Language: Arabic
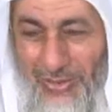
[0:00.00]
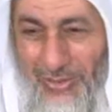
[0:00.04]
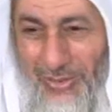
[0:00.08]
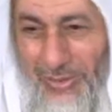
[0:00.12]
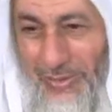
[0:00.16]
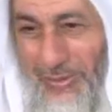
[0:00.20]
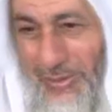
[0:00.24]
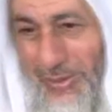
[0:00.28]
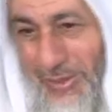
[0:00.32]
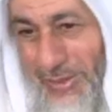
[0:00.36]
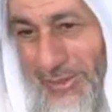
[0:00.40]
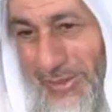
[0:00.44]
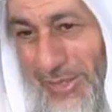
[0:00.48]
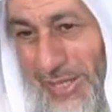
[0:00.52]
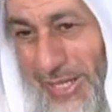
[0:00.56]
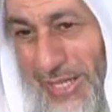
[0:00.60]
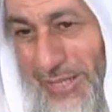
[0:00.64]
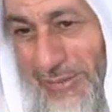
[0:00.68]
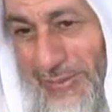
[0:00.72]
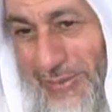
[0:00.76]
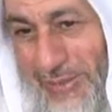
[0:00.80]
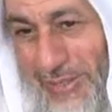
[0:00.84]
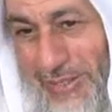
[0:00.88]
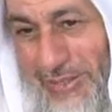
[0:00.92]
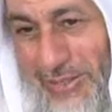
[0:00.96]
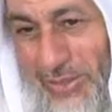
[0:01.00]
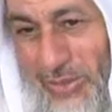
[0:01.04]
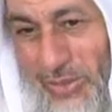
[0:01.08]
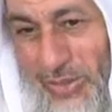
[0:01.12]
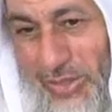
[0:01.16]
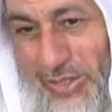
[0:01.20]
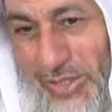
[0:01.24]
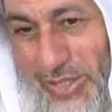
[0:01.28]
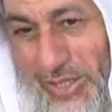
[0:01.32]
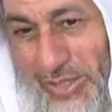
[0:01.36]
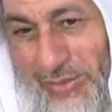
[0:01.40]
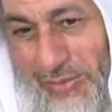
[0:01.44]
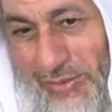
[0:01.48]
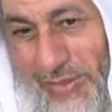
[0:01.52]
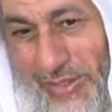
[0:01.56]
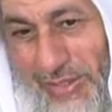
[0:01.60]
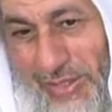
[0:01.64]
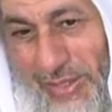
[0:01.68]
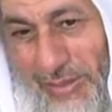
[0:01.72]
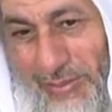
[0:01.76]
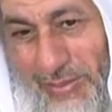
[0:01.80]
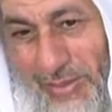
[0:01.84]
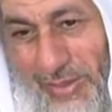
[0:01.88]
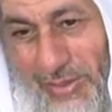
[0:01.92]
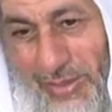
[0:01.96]
ومن الطرائف التي ذكرت في
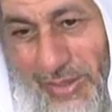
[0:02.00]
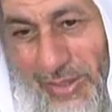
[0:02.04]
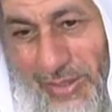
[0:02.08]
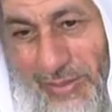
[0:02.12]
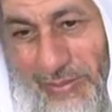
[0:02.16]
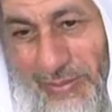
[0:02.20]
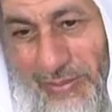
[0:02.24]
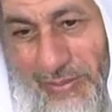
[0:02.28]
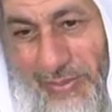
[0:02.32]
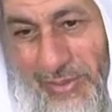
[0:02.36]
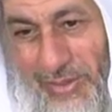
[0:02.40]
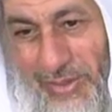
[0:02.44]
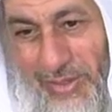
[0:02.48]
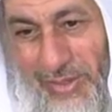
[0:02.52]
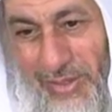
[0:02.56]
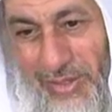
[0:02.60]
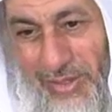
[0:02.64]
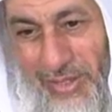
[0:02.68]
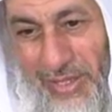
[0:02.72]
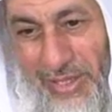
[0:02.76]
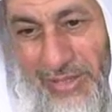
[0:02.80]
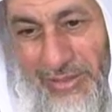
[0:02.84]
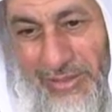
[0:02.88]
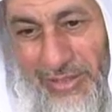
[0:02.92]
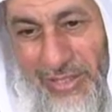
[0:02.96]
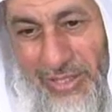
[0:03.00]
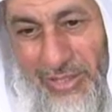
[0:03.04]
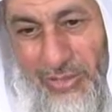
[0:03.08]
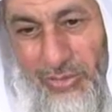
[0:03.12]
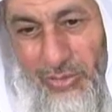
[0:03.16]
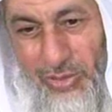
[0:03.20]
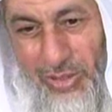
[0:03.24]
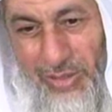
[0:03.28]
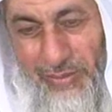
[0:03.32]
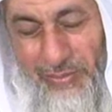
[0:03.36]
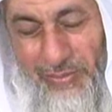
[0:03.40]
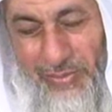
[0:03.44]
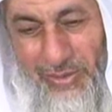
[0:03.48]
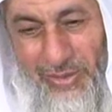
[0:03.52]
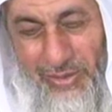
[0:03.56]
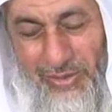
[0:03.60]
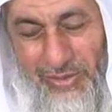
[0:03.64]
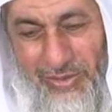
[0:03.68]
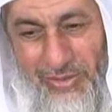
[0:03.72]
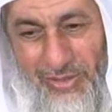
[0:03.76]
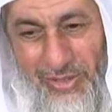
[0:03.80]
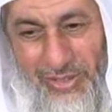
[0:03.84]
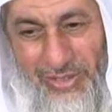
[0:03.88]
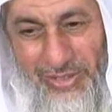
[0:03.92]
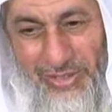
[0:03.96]
هذا المقام أن رجلا من
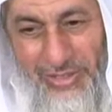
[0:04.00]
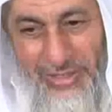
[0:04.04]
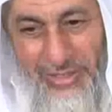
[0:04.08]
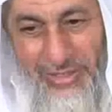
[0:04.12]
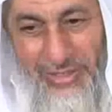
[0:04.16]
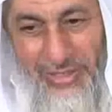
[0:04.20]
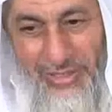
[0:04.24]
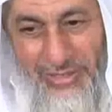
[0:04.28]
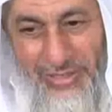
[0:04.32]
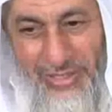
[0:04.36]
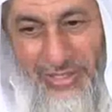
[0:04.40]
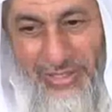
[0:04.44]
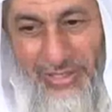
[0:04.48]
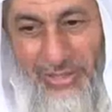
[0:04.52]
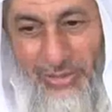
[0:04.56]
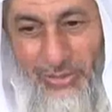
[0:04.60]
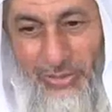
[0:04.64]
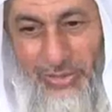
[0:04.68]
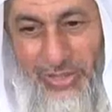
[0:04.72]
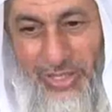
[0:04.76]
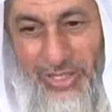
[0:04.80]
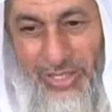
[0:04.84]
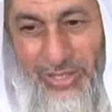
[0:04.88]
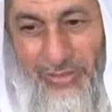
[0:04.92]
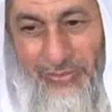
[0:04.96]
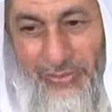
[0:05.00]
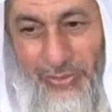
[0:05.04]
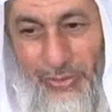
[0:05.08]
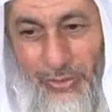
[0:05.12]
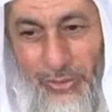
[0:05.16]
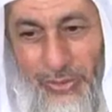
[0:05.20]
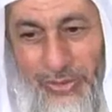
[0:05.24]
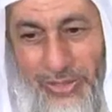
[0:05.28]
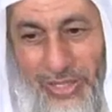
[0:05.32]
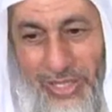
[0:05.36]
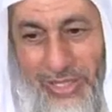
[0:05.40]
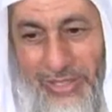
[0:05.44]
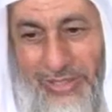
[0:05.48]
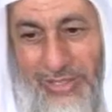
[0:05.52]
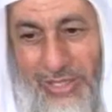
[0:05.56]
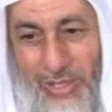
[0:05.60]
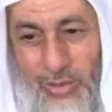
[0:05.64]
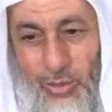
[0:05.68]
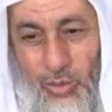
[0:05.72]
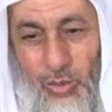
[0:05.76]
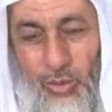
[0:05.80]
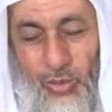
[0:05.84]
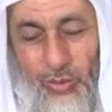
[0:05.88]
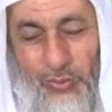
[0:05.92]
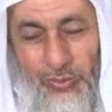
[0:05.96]
الصالحين كان يجاهد فقطعت
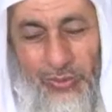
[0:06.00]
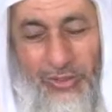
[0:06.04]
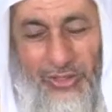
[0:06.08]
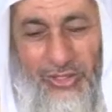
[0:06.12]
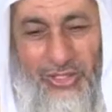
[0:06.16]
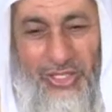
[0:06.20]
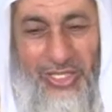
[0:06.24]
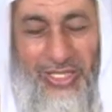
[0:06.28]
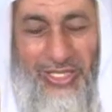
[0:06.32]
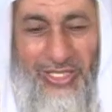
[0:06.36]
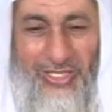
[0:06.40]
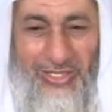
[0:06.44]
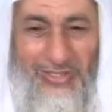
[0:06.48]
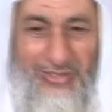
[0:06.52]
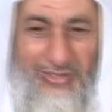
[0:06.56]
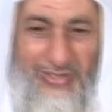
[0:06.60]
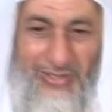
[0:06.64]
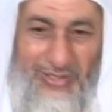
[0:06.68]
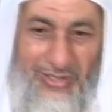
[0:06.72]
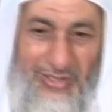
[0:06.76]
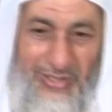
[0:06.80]
يده في الجهاد